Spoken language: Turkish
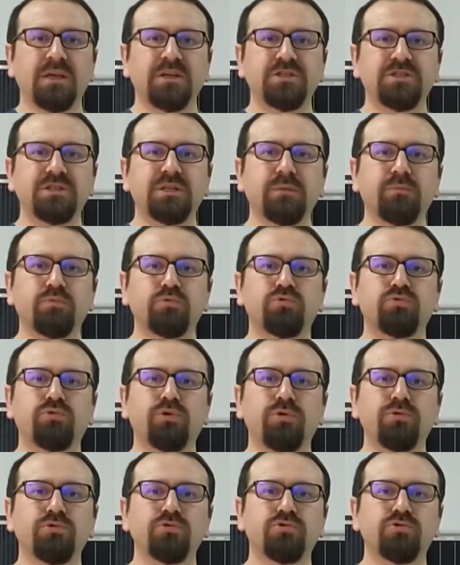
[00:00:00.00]
İşte bu
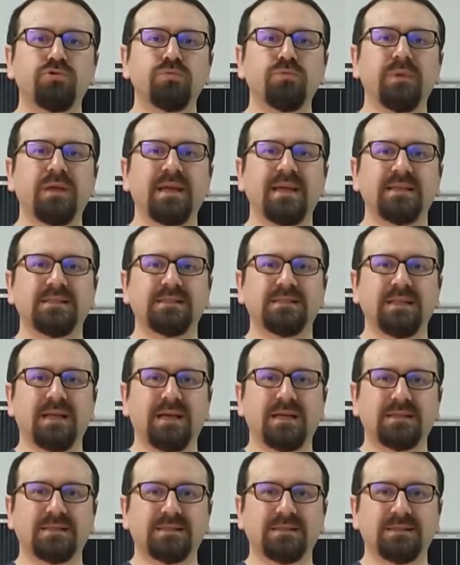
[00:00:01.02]
dönüşüm
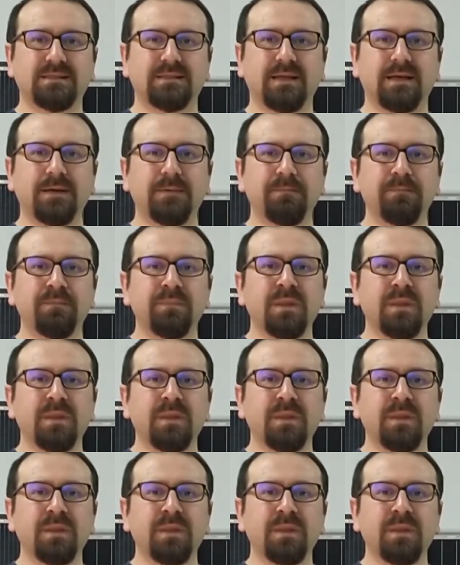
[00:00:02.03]
esnasında